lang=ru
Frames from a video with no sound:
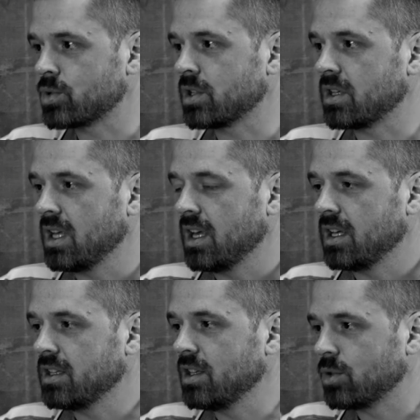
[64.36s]
что
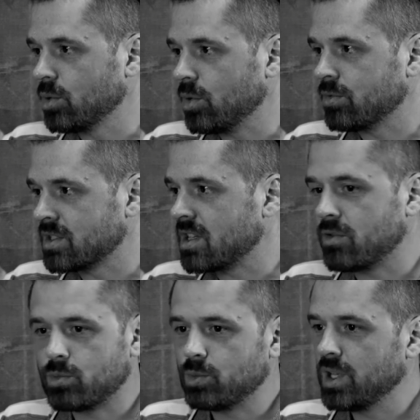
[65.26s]
никто в
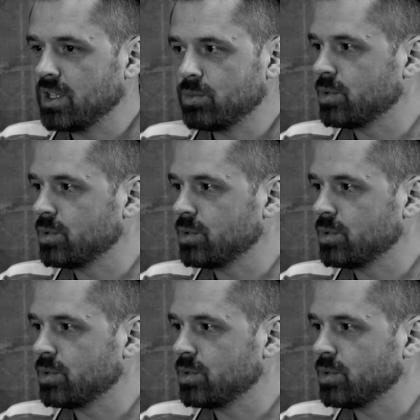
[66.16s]
здравом уме не